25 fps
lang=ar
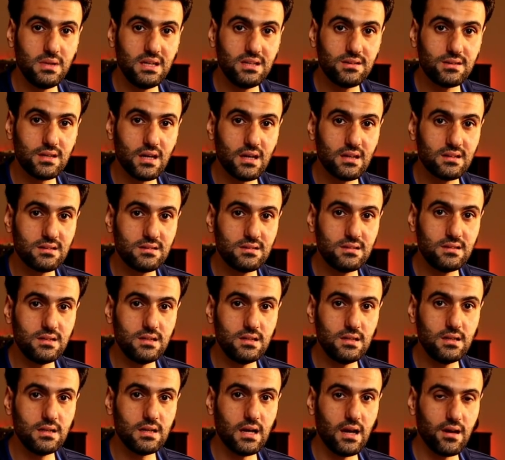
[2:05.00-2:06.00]
200
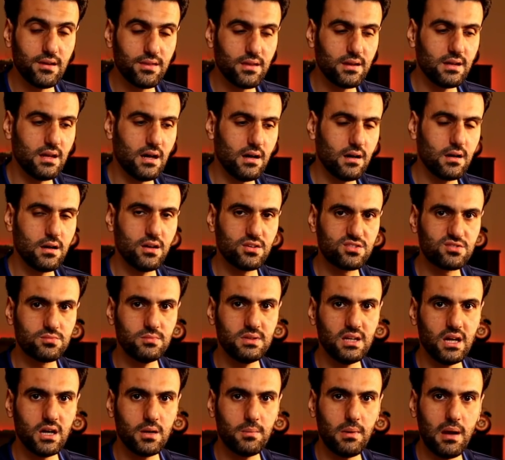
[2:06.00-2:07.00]
تي ايضا ارخص
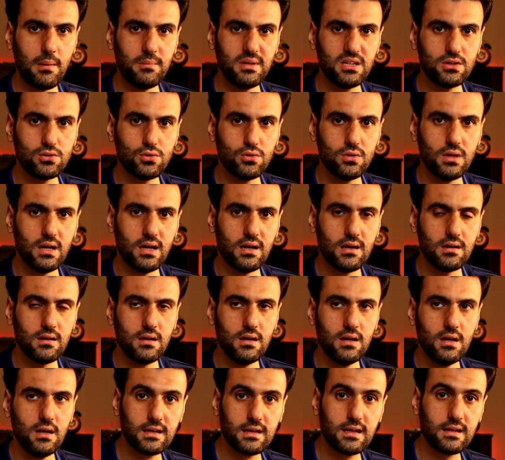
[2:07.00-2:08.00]
من 400 دولار
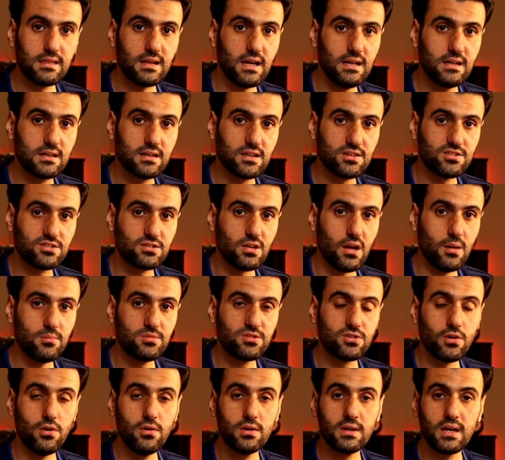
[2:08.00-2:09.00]
كذلك
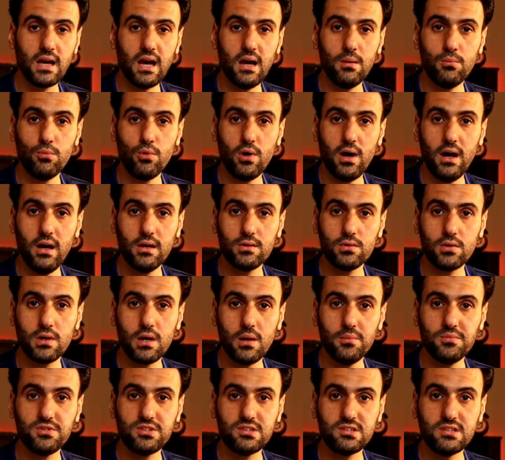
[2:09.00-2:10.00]
السامسونج ام
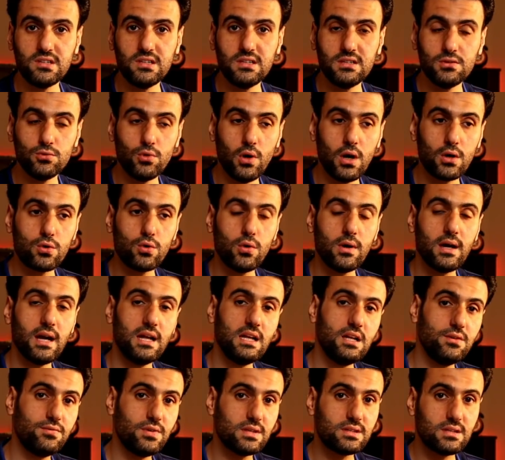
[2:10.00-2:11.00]
51 واكو
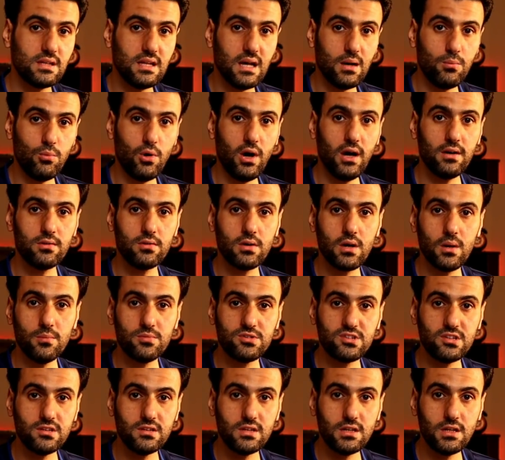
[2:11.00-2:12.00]
خليفه الام
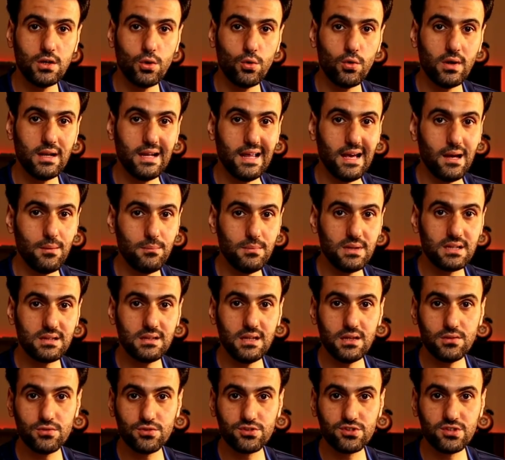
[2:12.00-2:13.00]
51 اللي هو الام
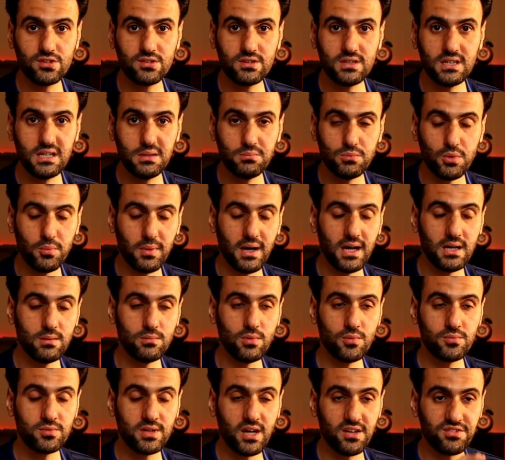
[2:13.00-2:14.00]
62 موبايل
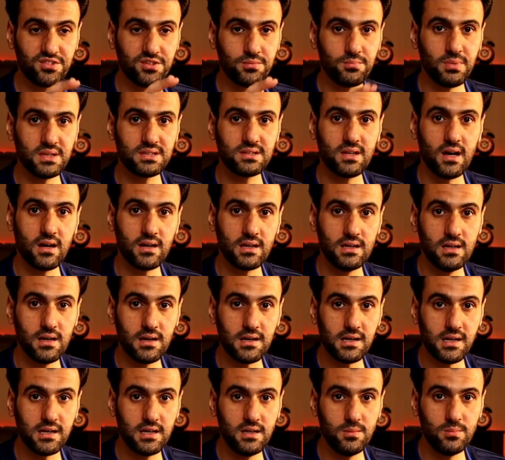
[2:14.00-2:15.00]
ممتاز ببطاريه
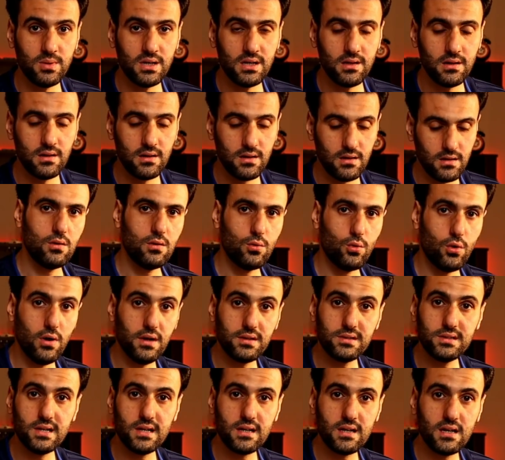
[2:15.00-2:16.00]
رهيبه
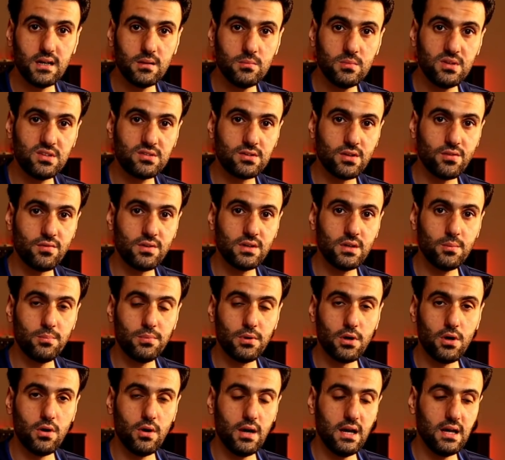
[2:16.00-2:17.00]
وعندنا الريلمي 7
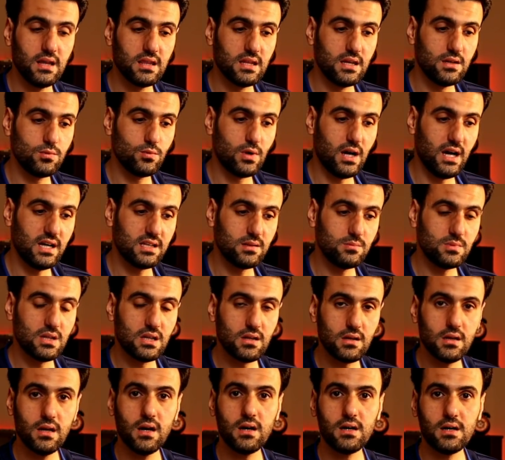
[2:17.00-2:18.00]
برو ايضا واحد من
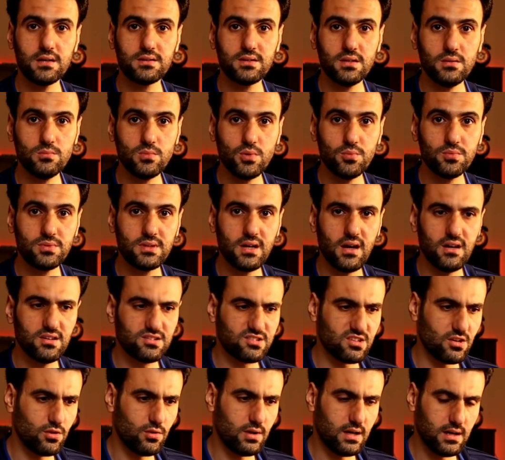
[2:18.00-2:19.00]
الخيارات
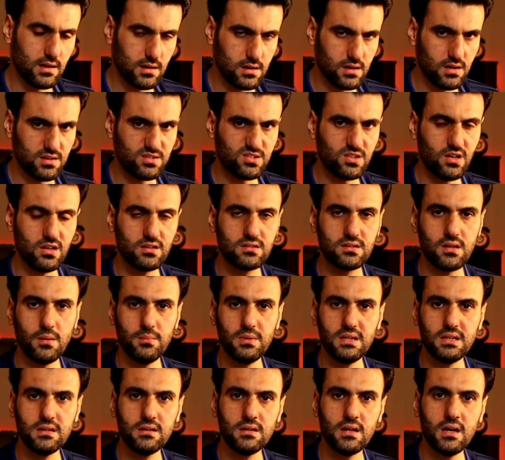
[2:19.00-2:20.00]
الممتازه وارخص حتى
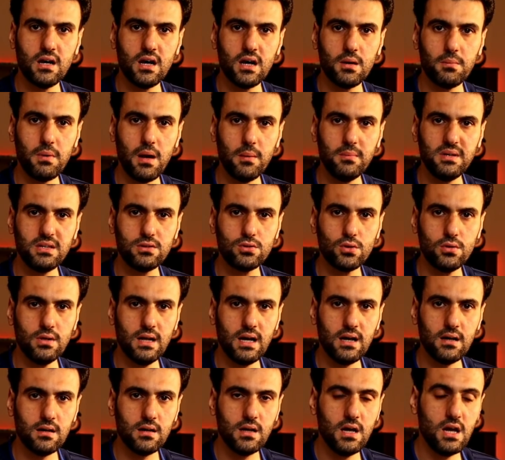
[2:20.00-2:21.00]
من 400
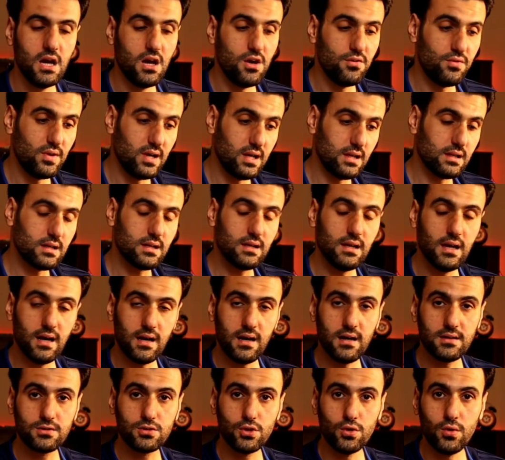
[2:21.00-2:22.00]
دولار
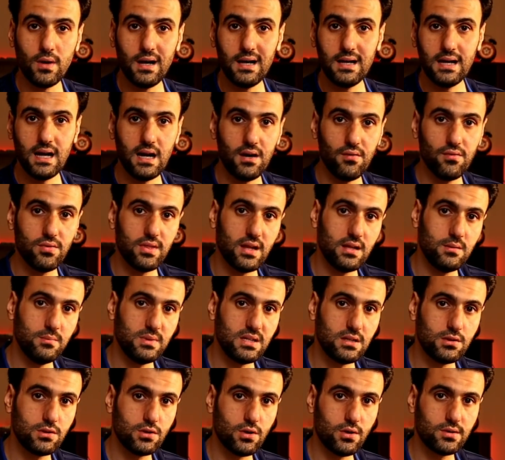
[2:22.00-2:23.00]
فالخيارات هواية أفضل
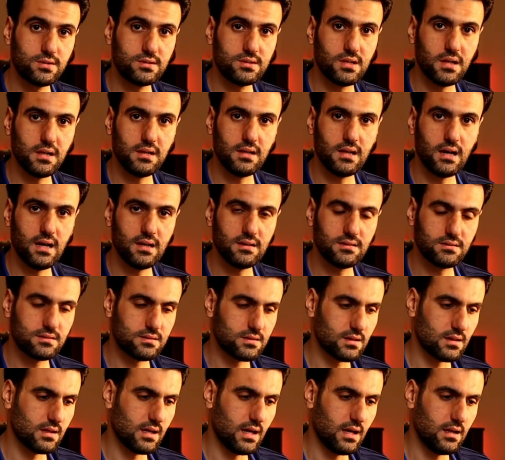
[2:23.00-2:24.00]
من النوت 10
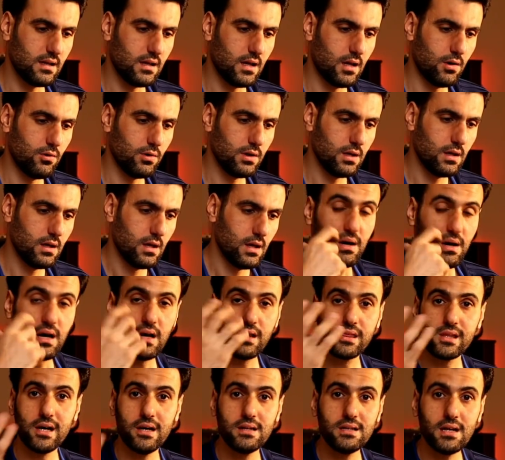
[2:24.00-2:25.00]
لايت آه، علاوي مرة
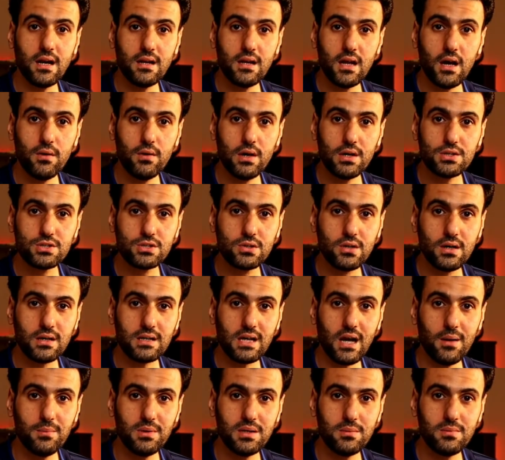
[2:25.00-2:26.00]
ثانية علاوي أشكرك
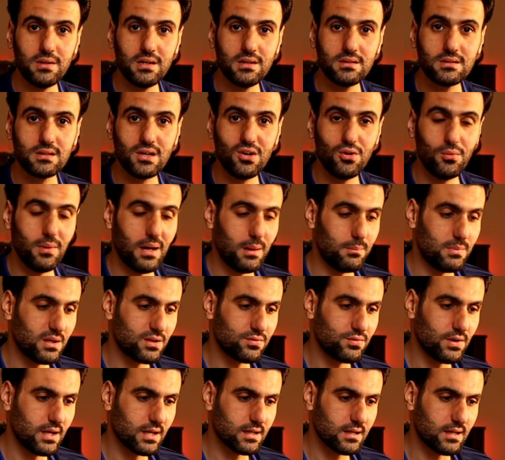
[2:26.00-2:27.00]
حبيبي أنت ومحمد
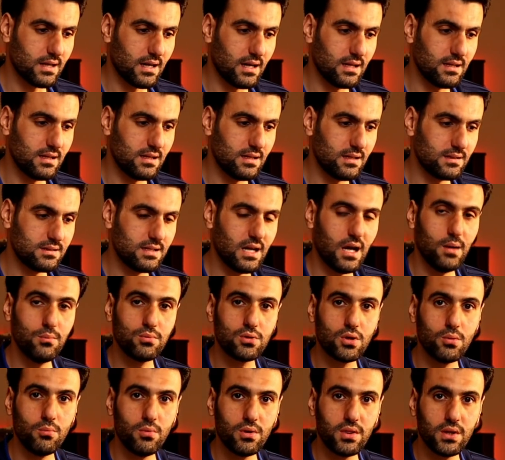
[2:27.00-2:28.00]
فاخر على
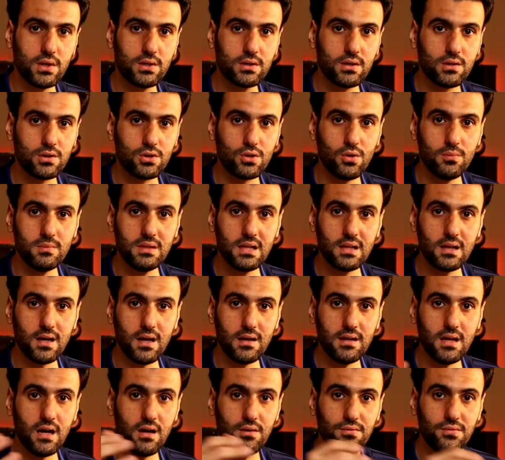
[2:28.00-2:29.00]
دعمكم وذكركم
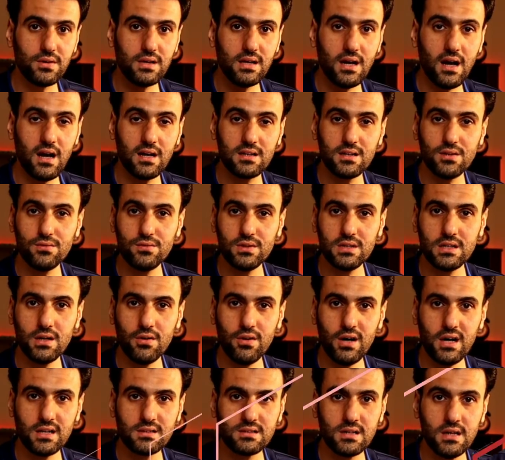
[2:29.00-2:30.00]
للقناة في أحد
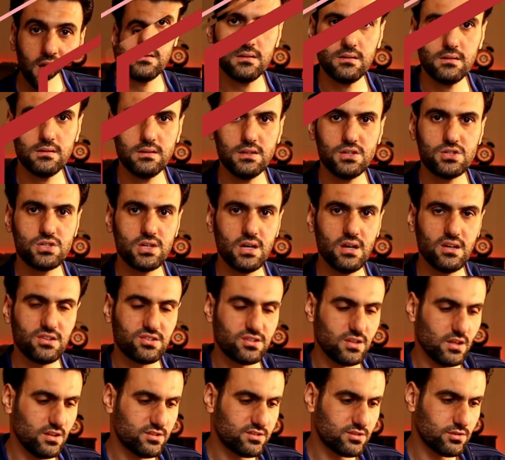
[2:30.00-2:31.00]
الفيديوهات نجي
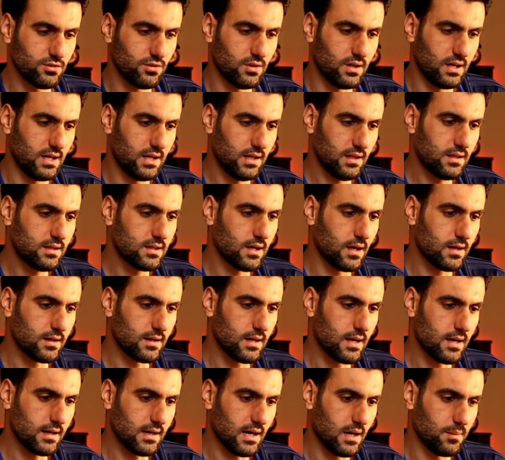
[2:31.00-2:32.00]
هسه لسؤال
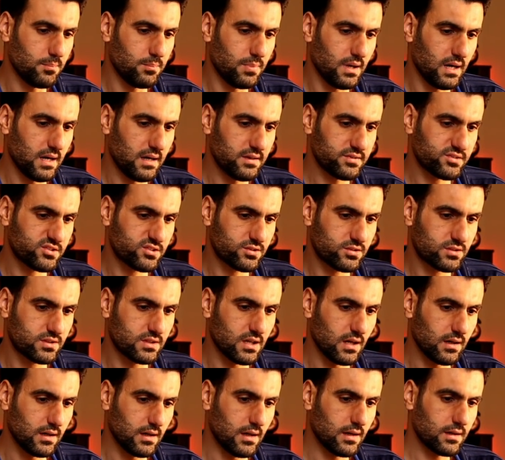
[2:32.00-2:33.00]
كرار عباس
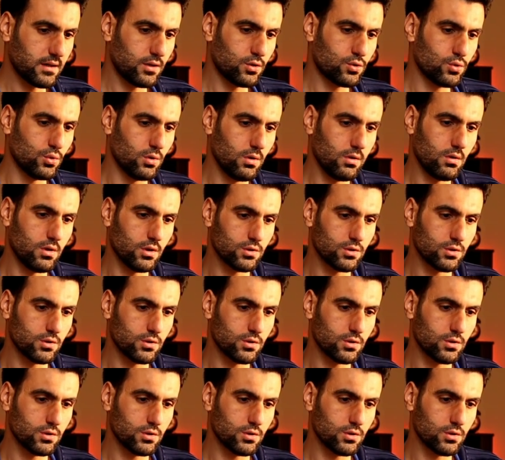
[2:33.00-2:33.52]
كرار يقول